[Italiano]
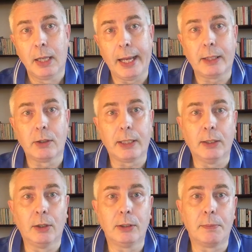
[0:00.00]
Ecco che
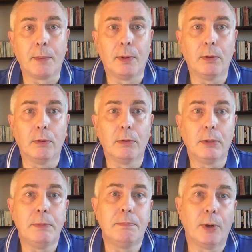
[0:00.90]
noi dobbiamo
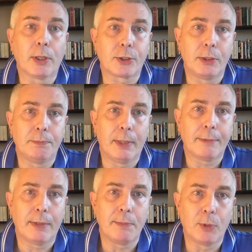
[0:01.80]
imporci per
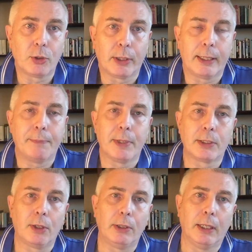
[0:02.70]
fare in modo che le
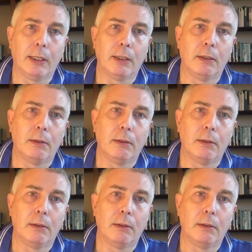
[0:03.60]
persone